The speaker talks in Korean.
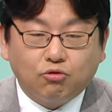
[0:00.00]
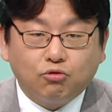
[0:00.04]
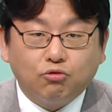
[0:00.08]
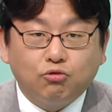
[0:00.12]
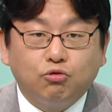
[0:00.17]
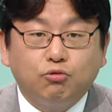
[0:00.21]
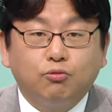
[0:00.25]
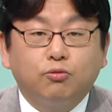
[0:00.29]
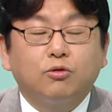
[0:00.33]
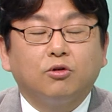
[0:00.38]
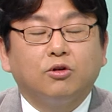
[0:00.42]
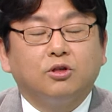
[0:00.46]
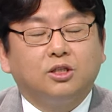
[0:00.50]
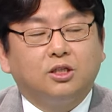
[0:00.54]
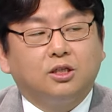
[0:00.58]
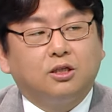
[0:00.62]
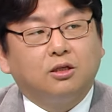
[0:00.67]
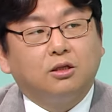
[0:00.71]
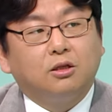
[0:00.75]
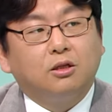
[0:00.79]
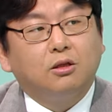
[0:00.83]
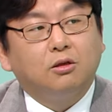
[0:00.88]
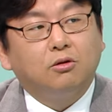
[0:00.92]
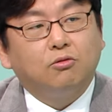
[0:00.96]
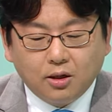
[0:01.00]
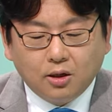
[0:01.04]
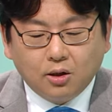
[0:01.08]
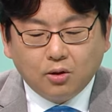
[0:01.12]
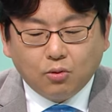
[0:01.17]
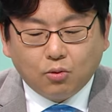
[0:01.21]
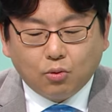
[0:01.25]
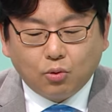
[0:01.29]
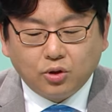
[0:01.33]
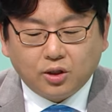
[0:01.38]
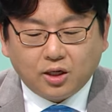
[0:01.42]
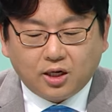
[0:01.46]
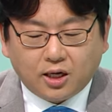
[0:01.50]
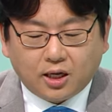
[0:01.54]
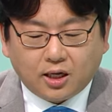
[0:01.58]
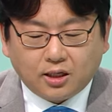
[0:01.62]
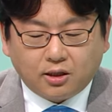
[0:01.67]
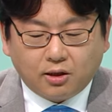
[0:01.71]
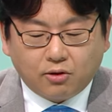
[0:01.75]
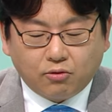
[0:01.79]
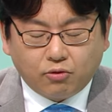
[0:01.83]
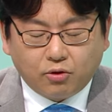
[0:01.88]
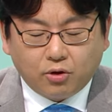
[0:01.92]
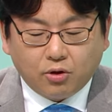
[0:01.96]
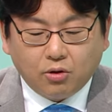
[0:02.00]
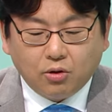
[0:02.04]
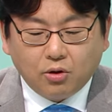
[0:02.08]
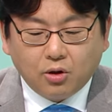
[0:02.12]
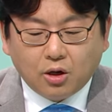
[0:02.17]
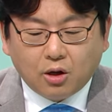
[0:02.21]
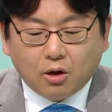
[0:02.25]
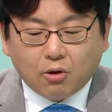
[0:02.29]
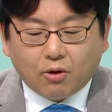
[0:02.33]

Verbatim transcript: 구부러지는 오다리가 되고요.